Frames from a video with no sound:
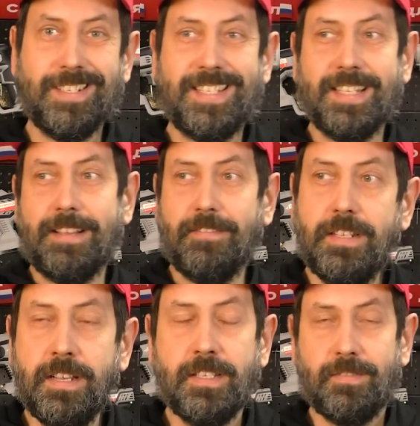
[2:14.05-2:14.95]

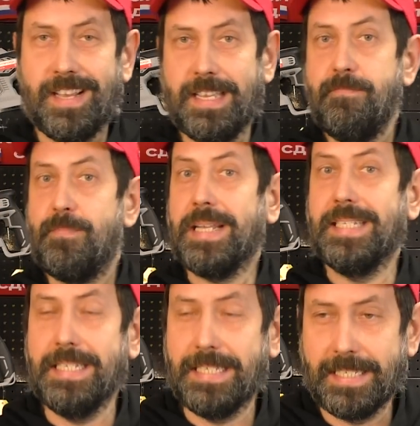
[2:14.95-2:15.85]
восстановить свои
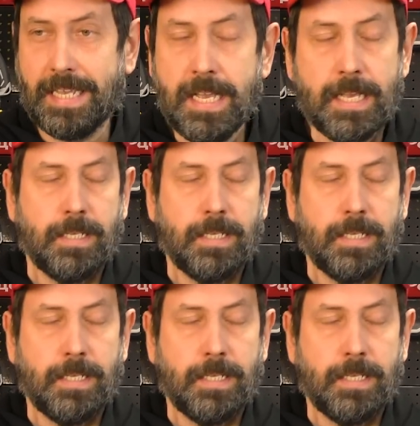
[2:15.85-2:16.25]
позиции.